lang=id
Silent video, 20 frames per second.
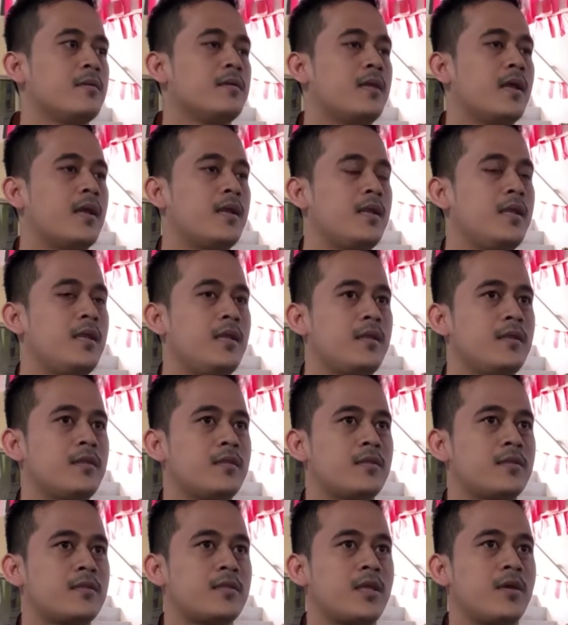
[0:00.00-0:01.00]
Jadi
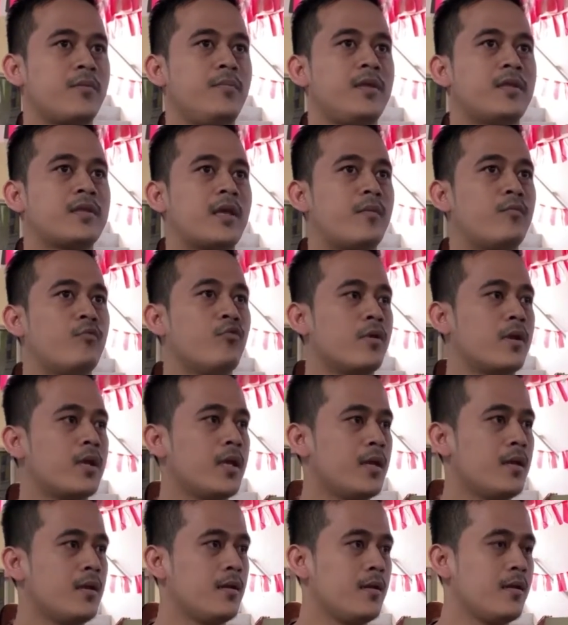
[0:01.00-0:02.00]
sebisa
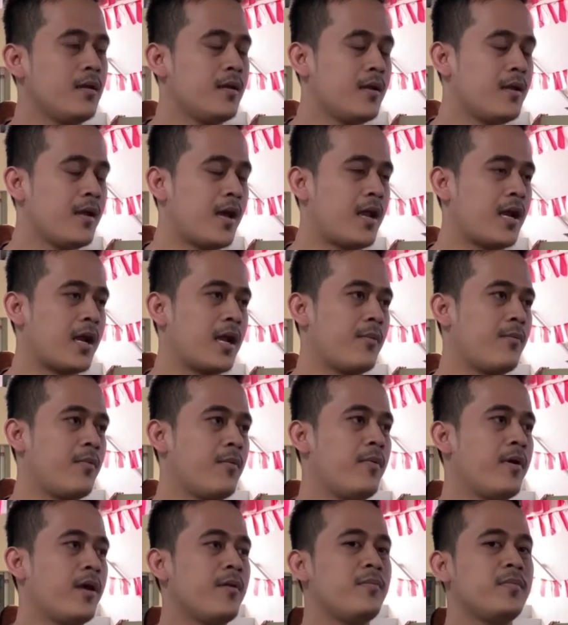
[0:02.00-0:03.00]
mungkin harga
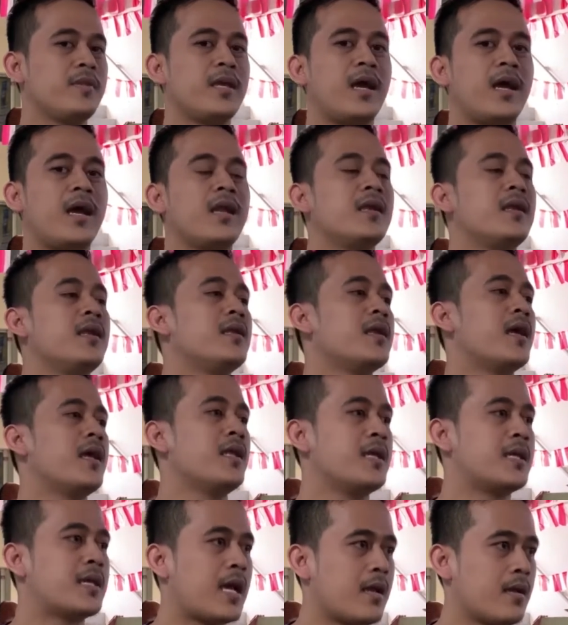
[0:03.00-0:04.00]
BBM jangan
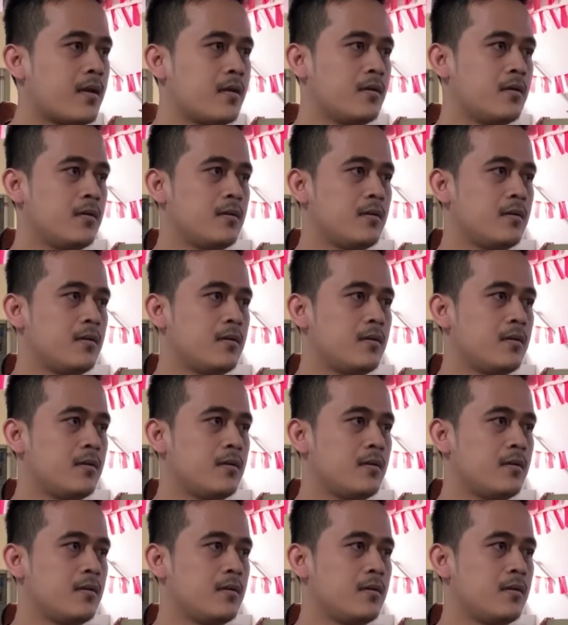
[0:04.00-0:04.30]
dinaikkan.